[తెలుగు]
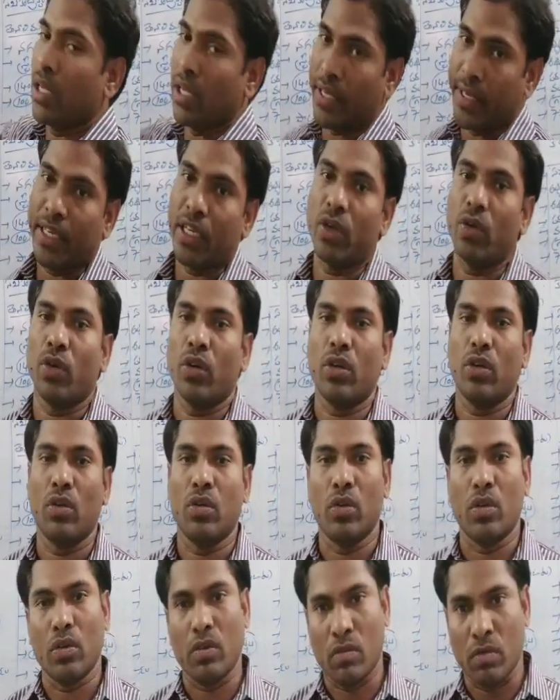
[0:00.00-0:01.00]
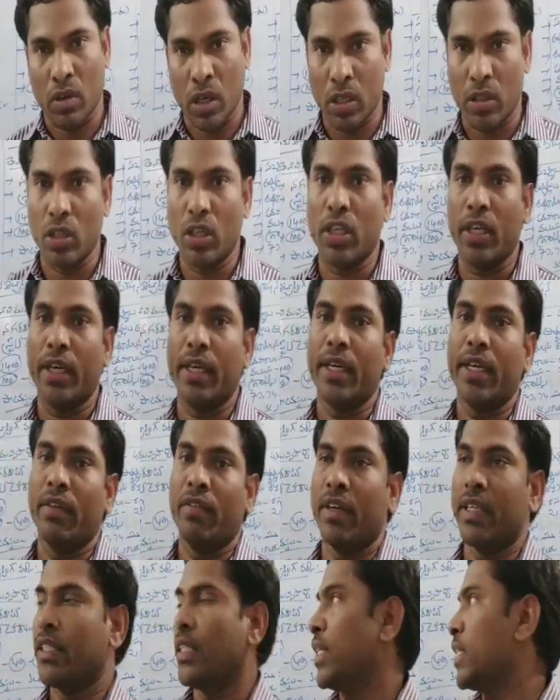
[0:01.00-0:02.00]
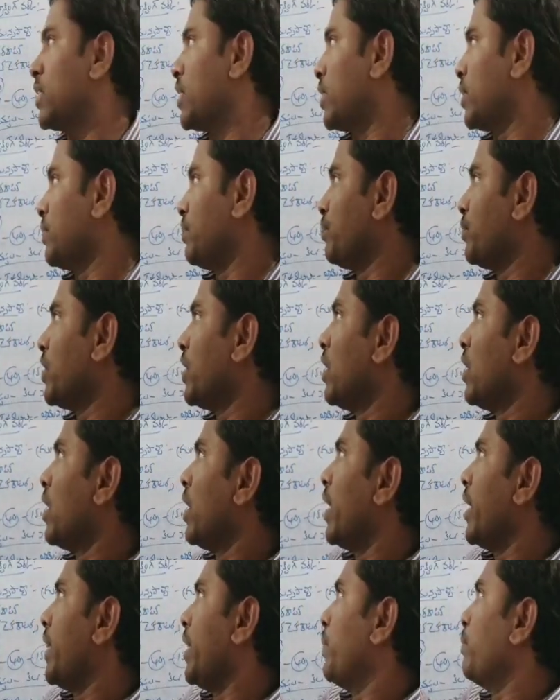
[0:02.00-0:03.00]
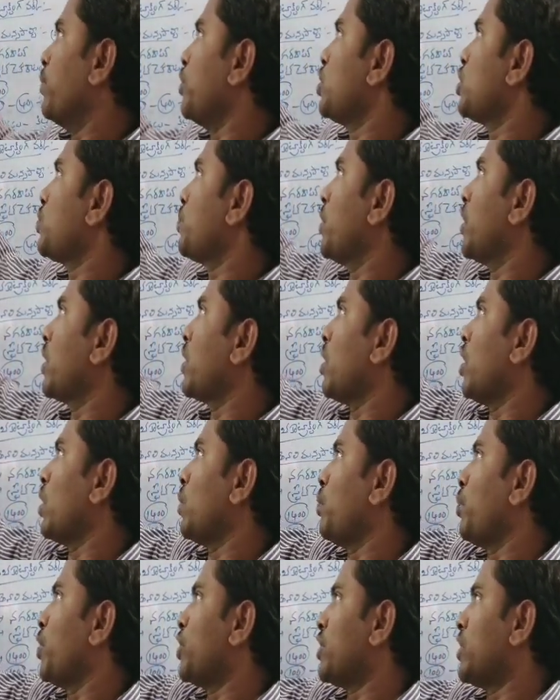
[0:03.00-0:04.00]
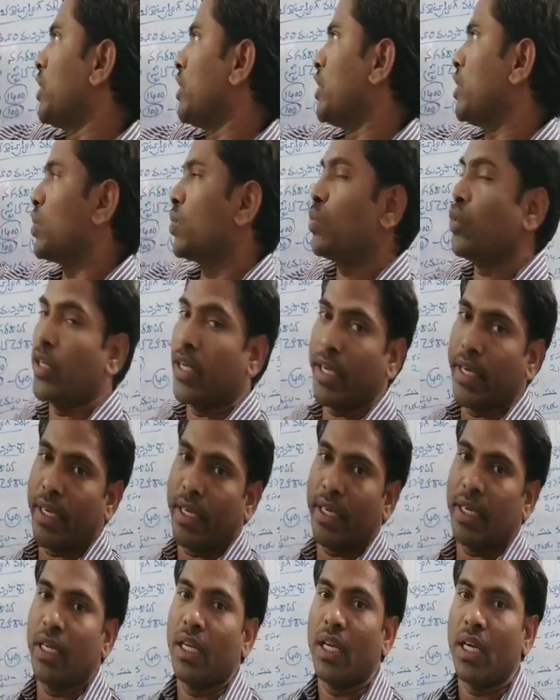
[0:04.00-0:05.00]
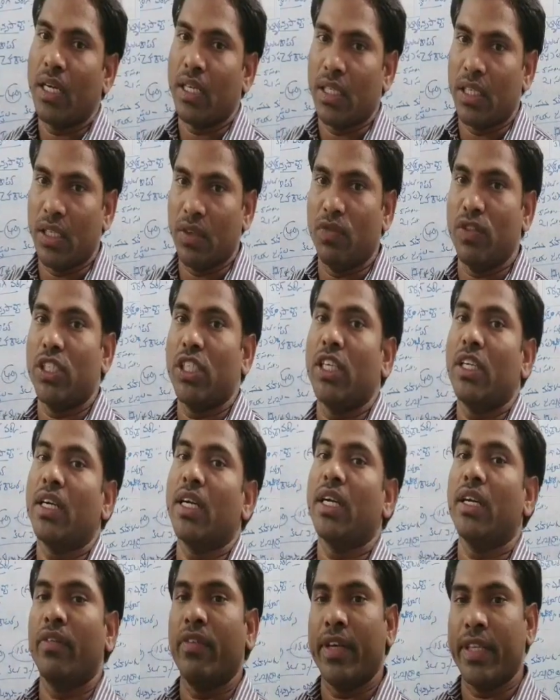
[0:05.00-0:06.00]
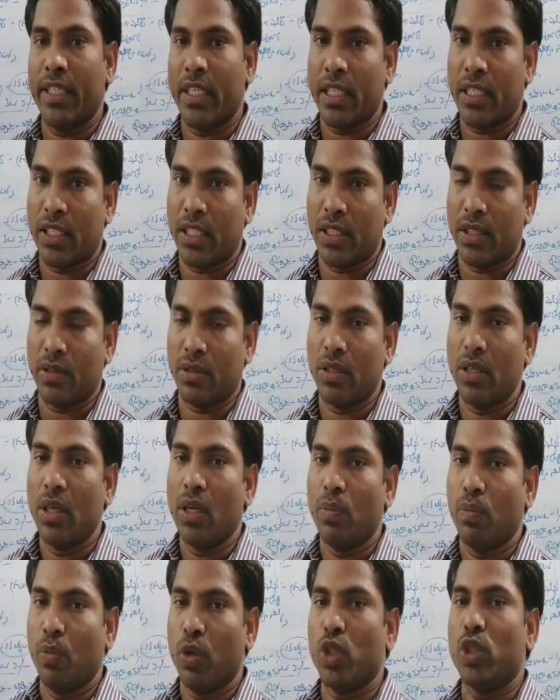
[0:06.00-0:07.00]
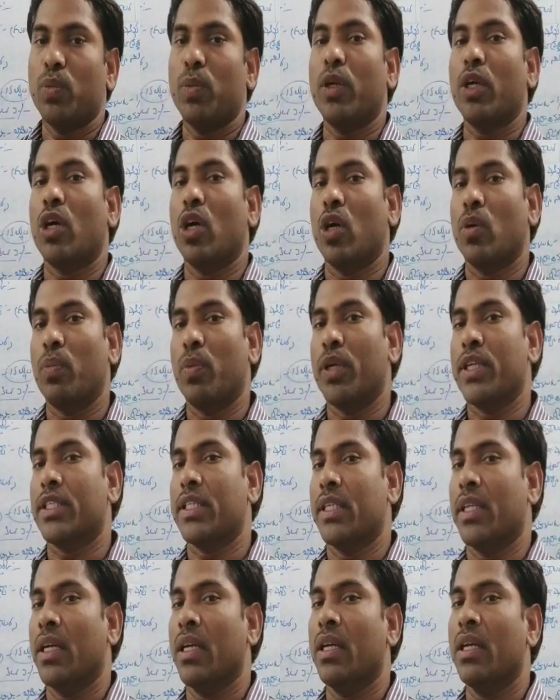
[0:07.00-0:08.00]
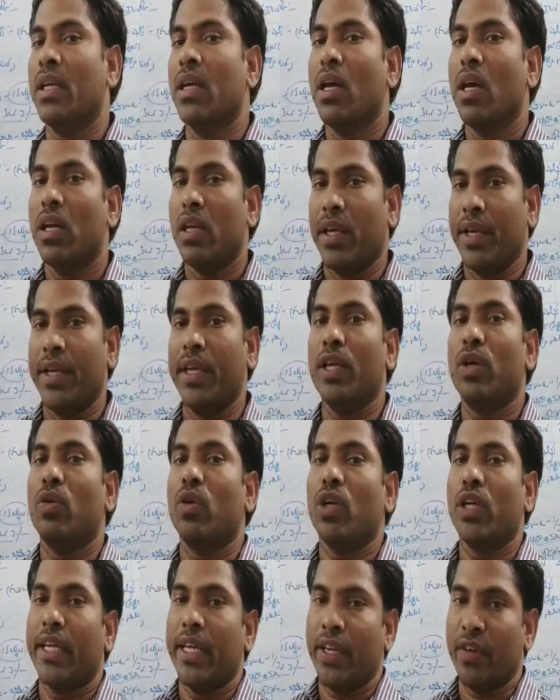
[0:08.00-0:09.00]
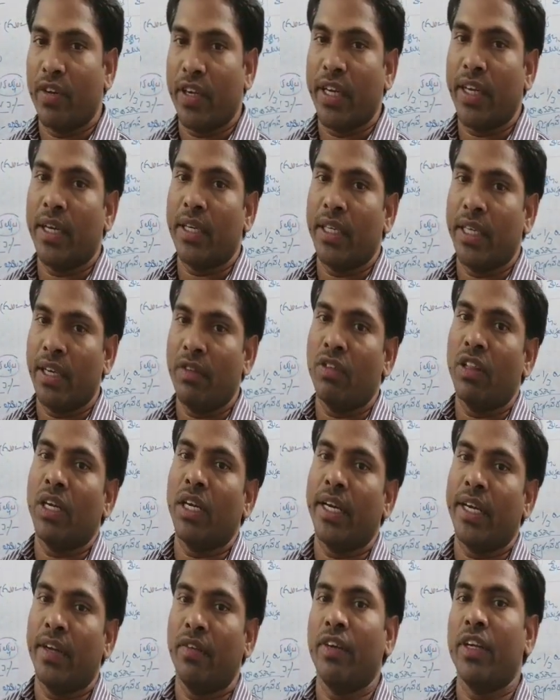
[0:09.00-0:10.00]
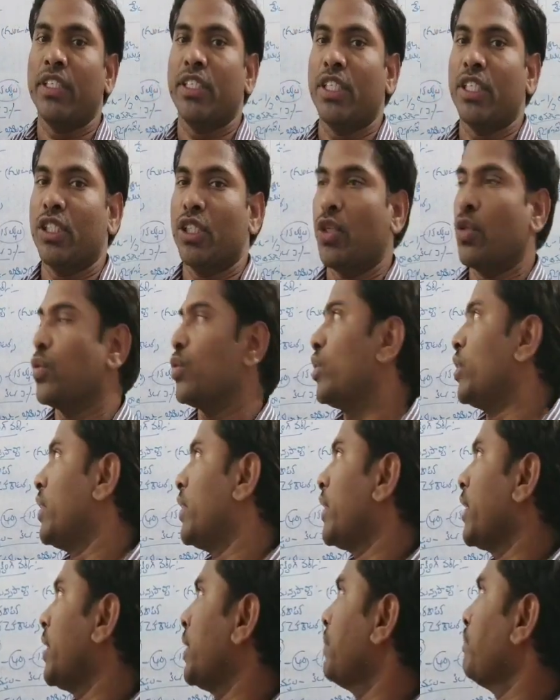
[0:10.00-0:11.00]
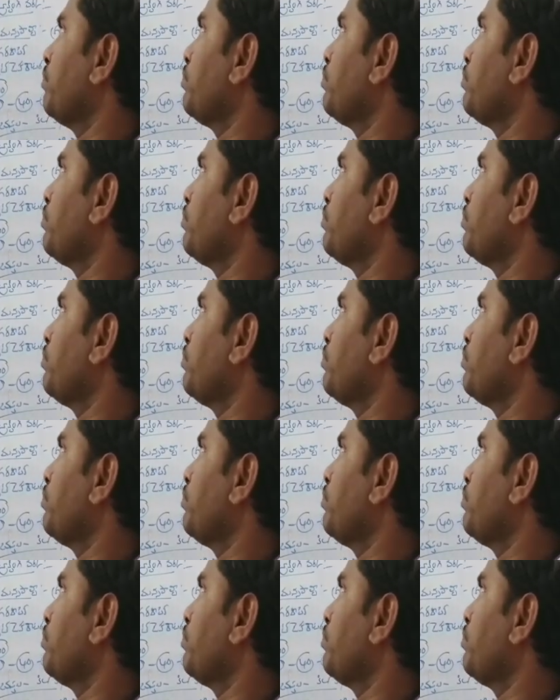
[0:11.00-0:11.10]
ఎన్నిక కొరకు వార్డులుగానే డివైడ్ చేస్తారు అదే మున్సిపల్ కార్పొరేషన్లు తీసుకుంటే డివిజన్లుగా డివైడ్ చేస్తారు మున్సిపల్ కార్పొరేషన్నే ఎన్నిక కొరకు ఏ విధంగా ఏ విధంగా డివైడ్ చేయడం జరుగుతుందంటే